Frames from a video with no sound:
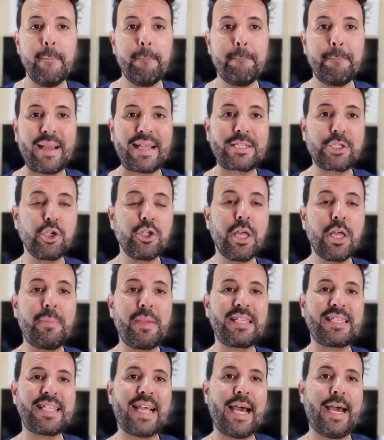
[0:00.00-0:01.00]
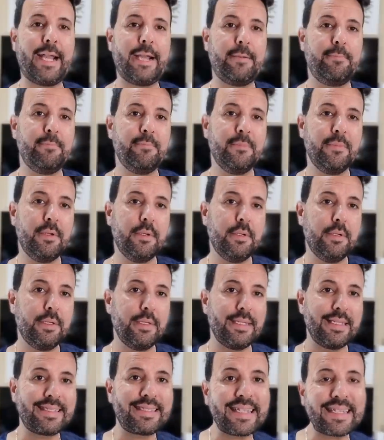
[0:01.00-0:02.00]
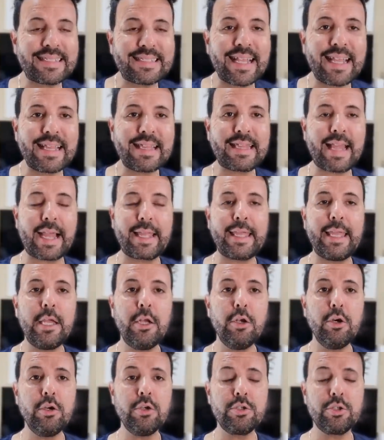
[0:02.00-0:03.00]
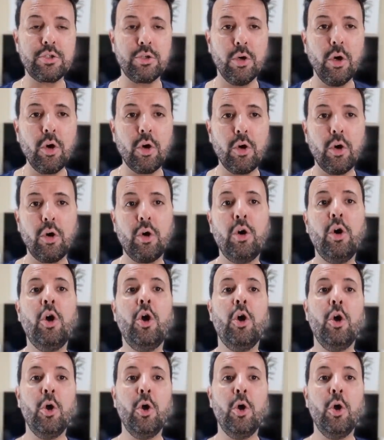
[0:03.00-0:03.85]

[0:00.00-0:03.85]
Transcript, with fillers: pasó de pesar 60 kilos, ojo,